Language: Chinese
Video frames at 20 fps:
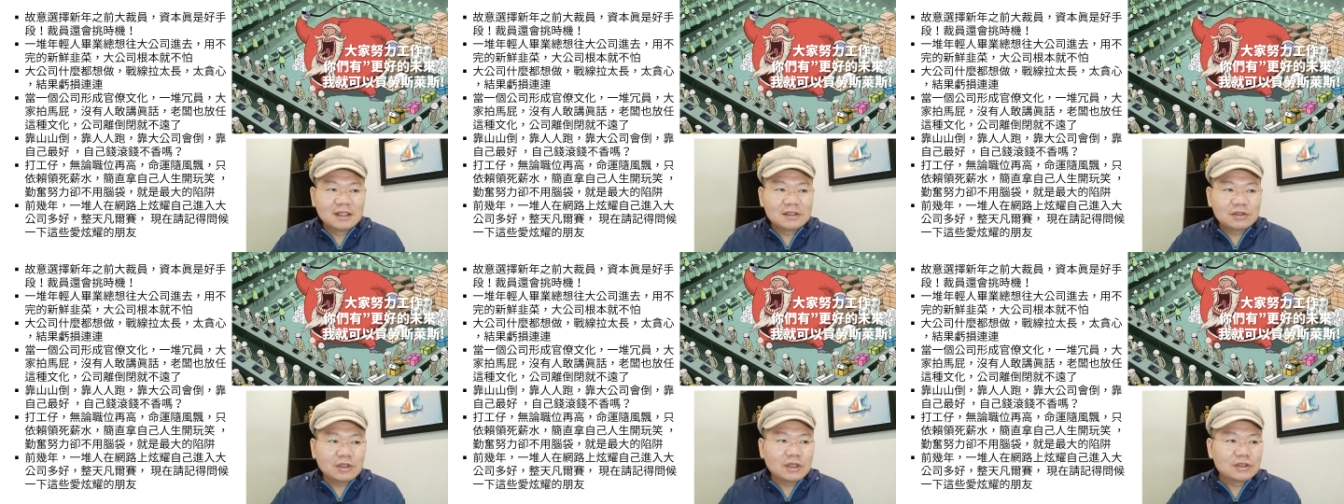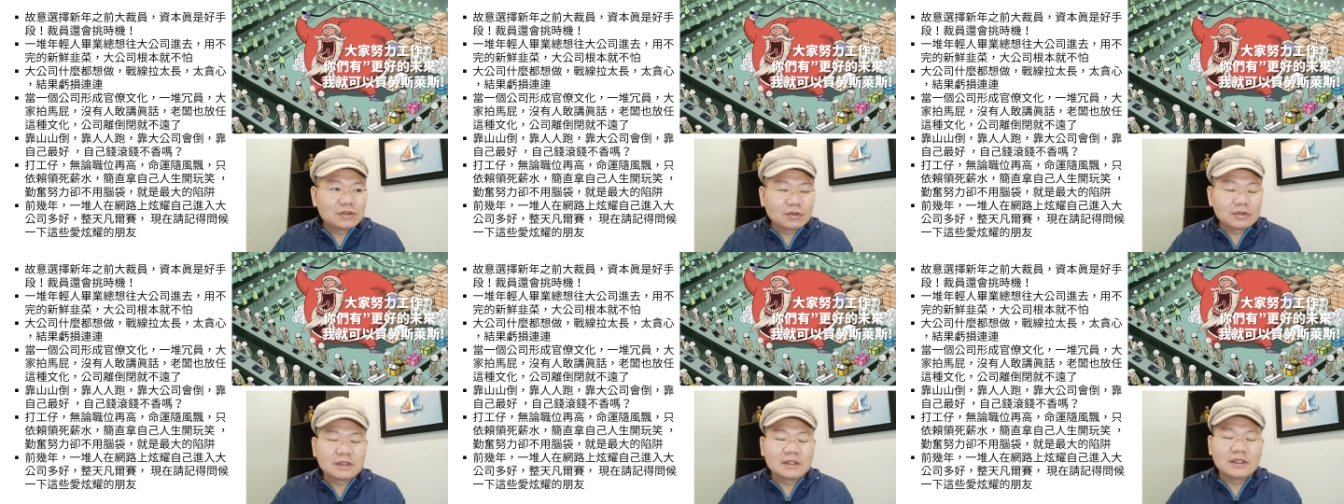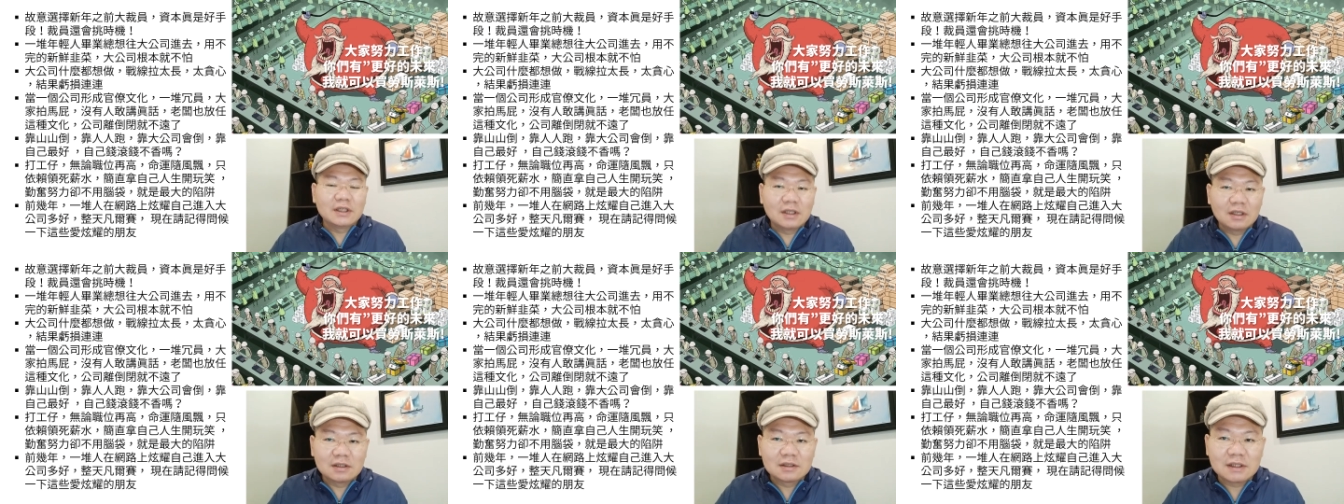所以说真
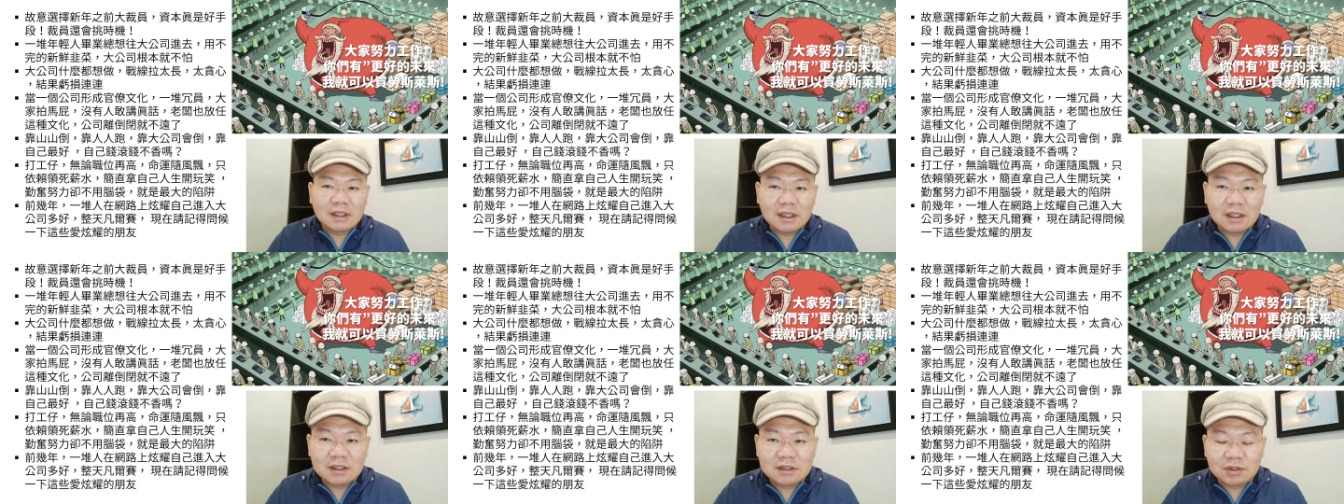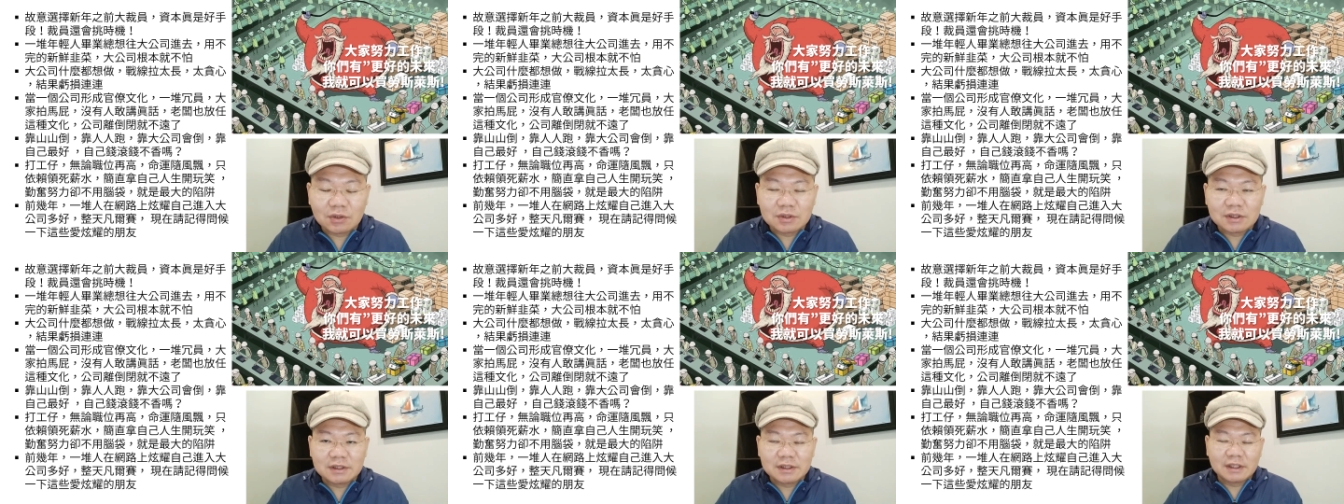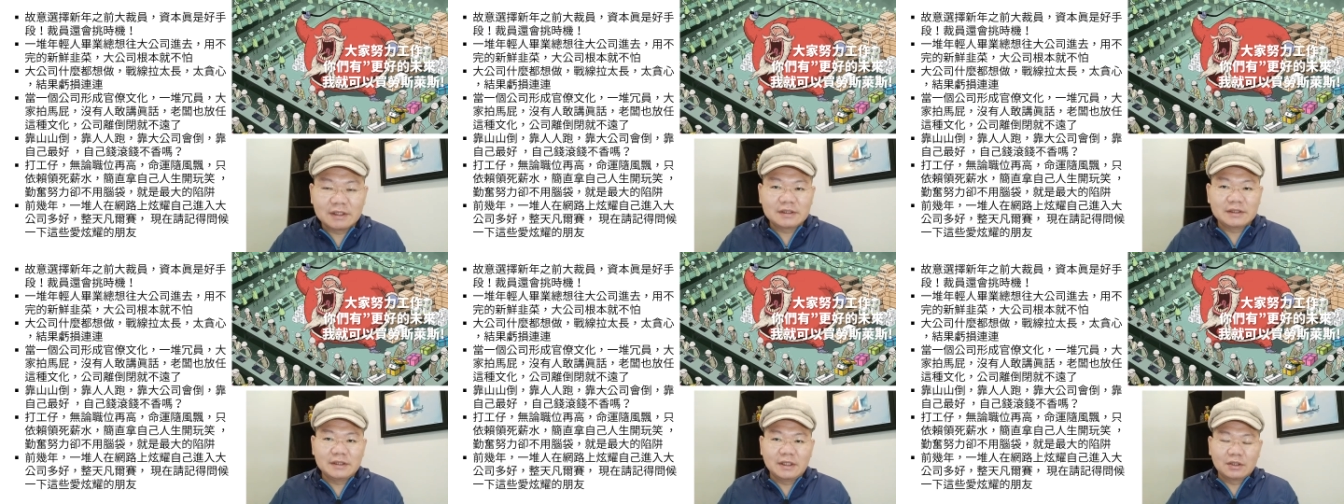的哦，在收集这
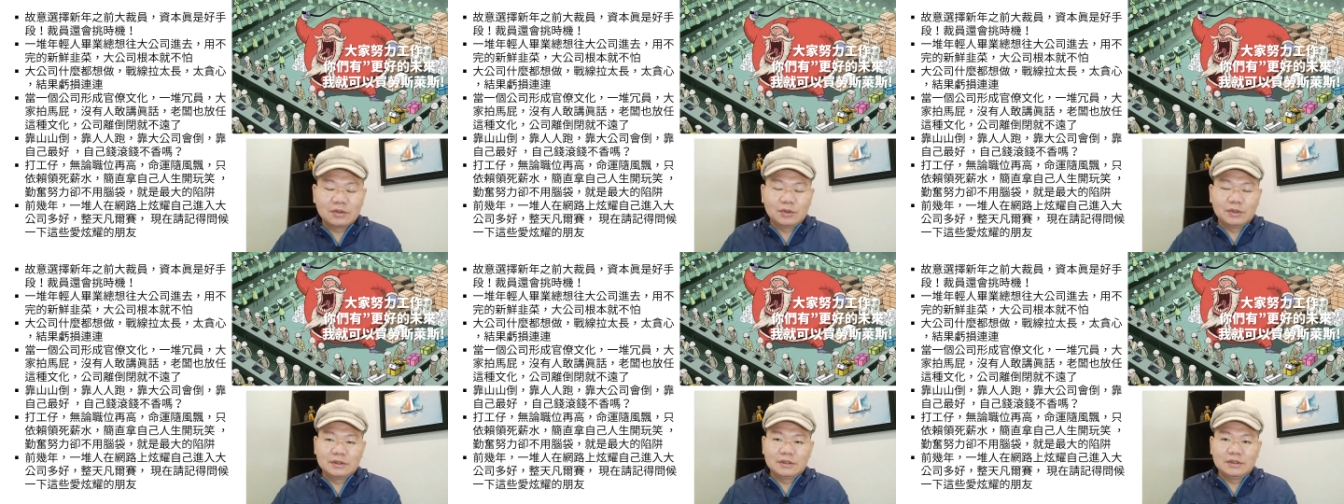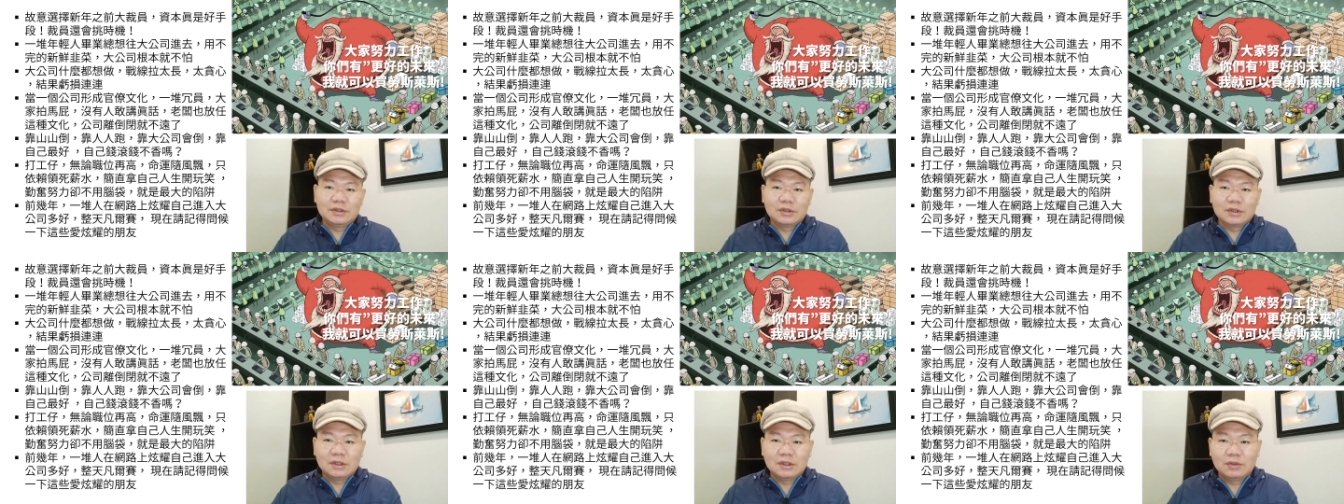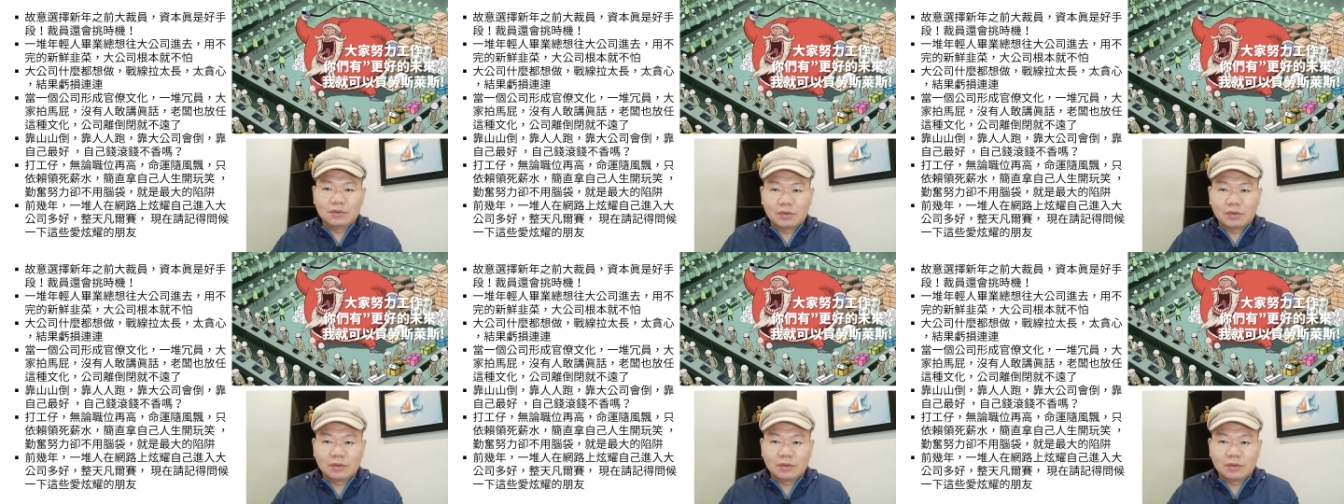些资料过程之中呢，